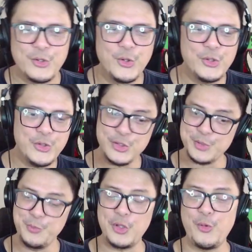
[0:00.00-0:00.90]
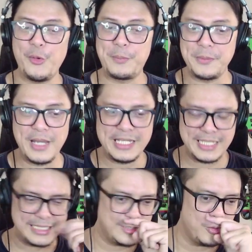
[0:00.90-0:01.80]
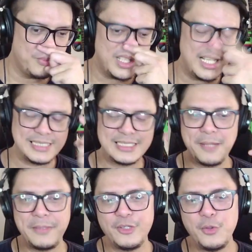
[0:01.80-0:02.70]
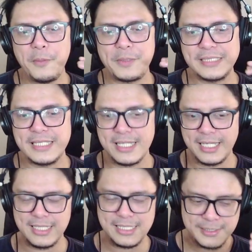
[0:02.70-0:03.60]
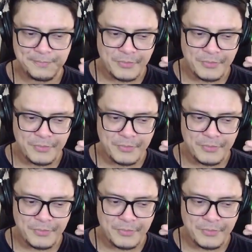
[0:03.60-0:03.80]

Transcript: good news buat gue pribadi guys di kuping guys selama ini gue mempertanyakan guys